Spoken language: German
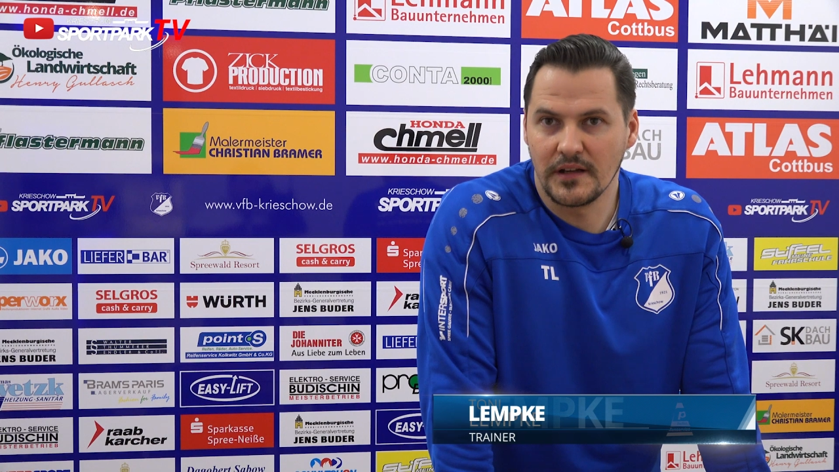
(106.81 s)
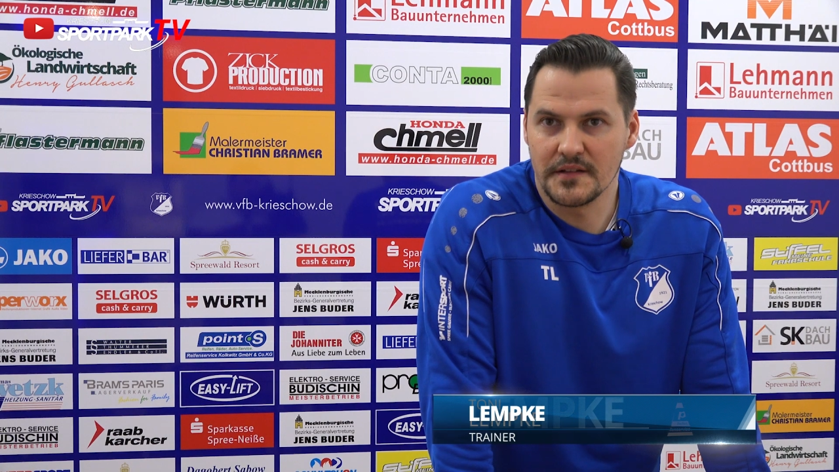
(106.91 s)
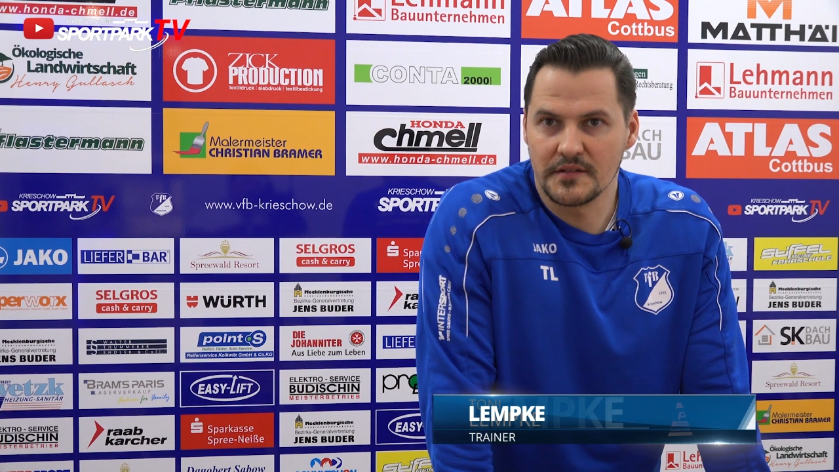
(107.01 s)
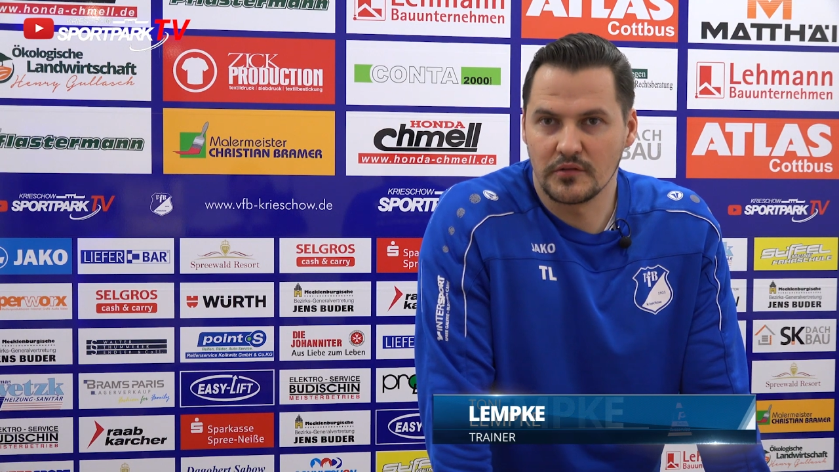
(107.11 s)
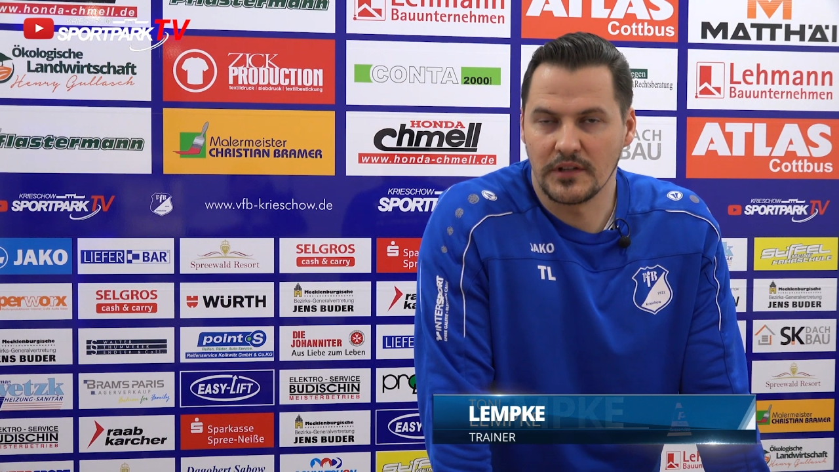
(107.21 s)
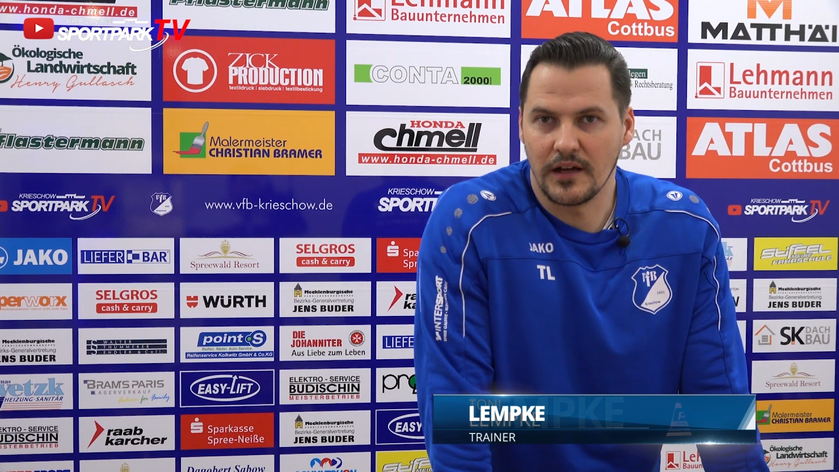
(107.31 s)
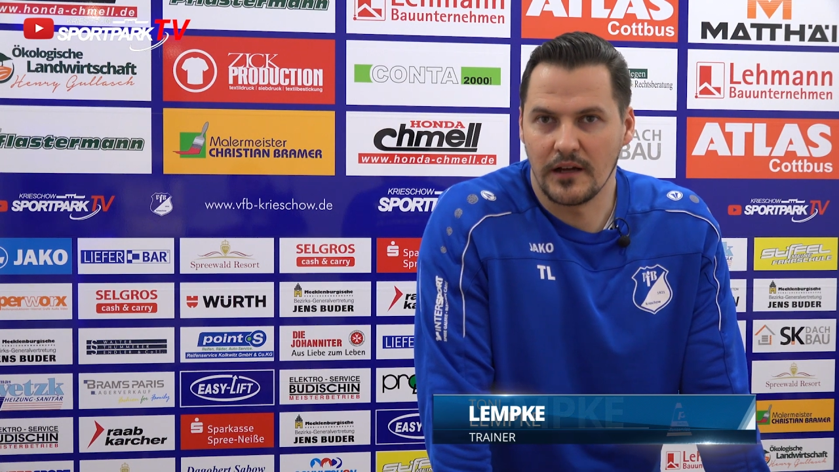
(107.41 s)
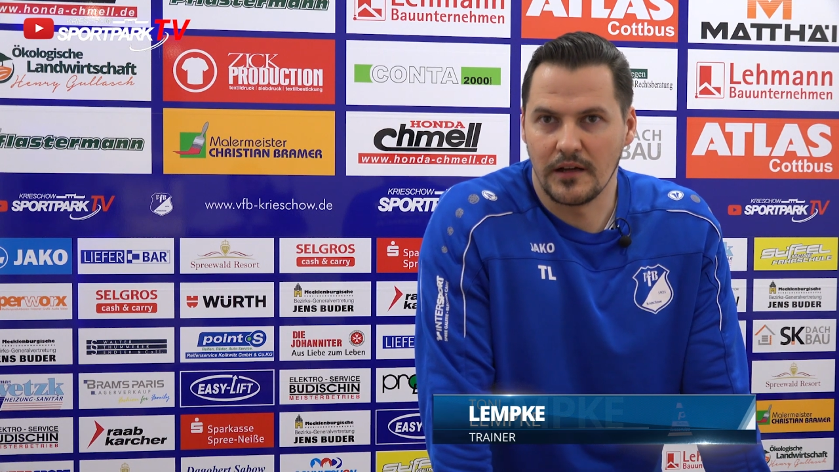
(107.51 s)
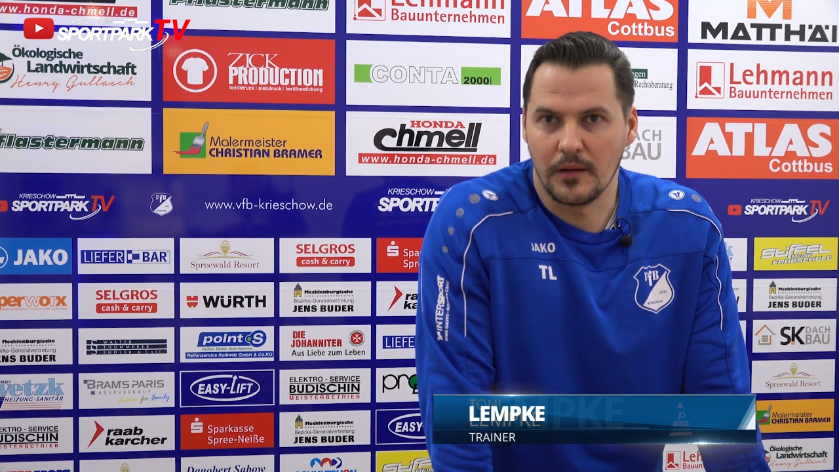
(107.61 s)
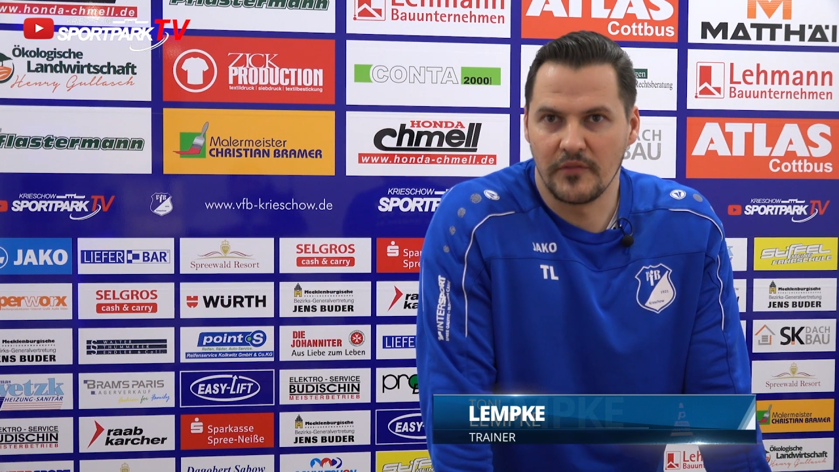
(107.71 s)
gerissen und
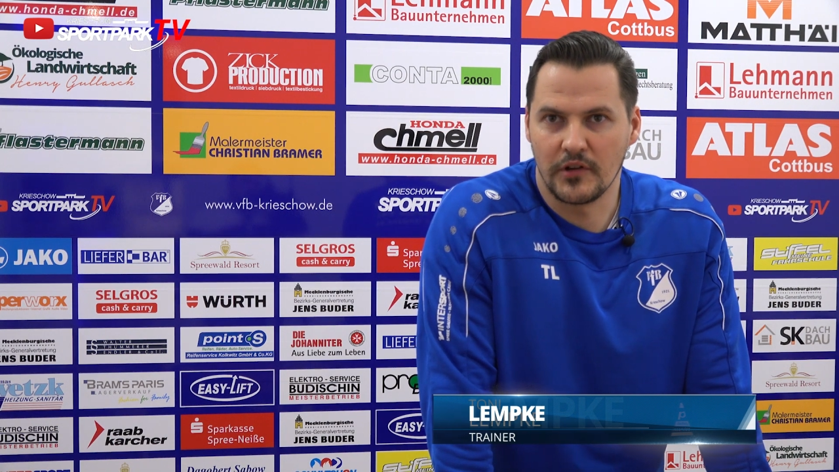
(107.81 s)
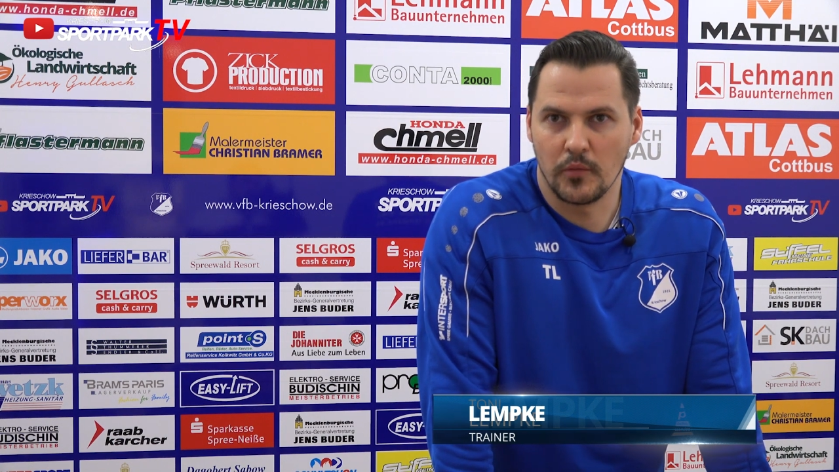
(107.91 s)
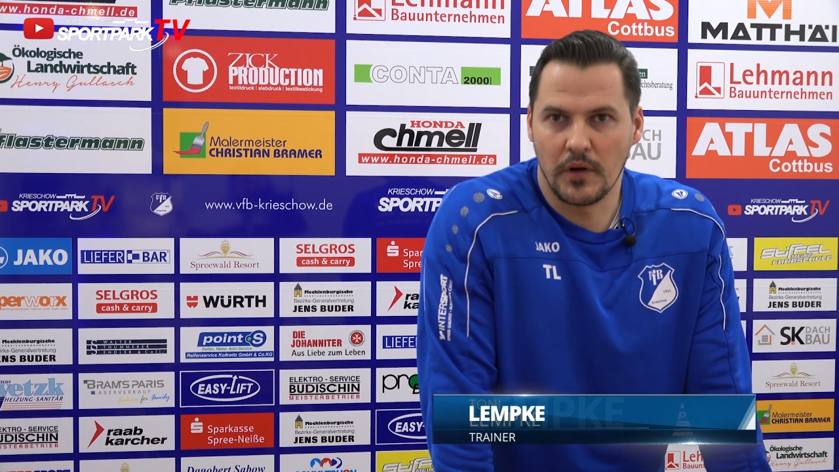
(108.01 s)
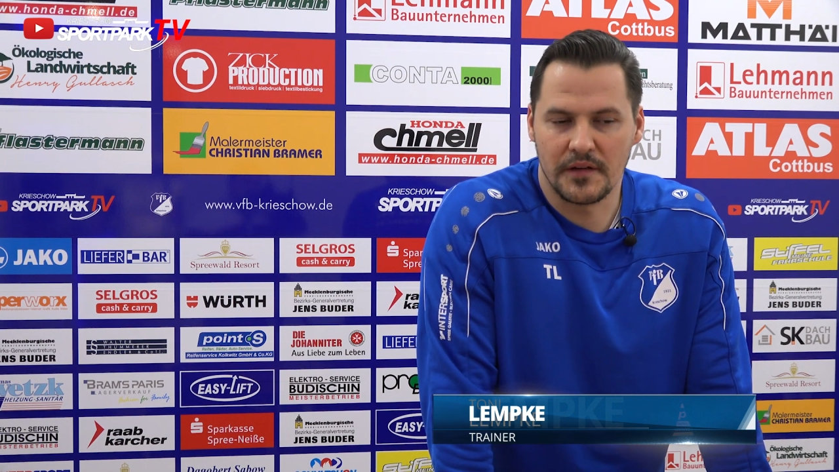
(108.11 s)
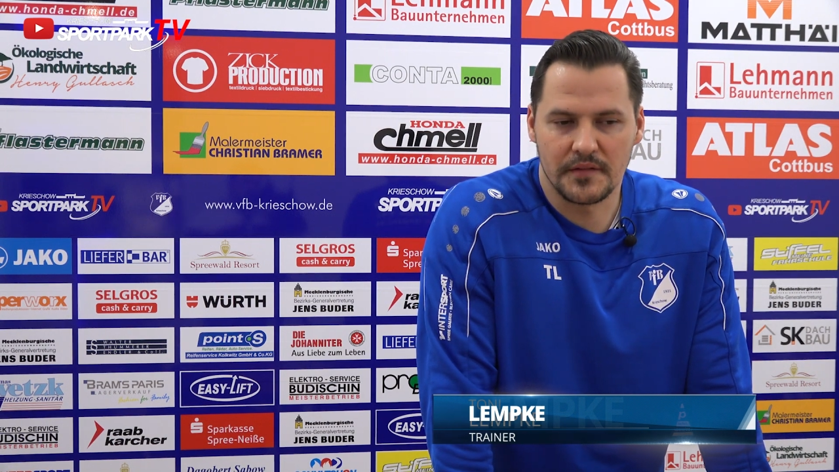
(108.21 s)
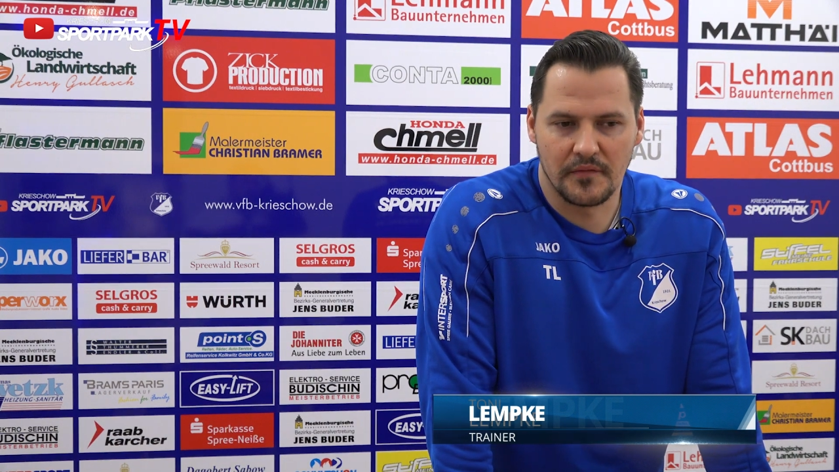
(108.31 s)
da haben wir nochmal was,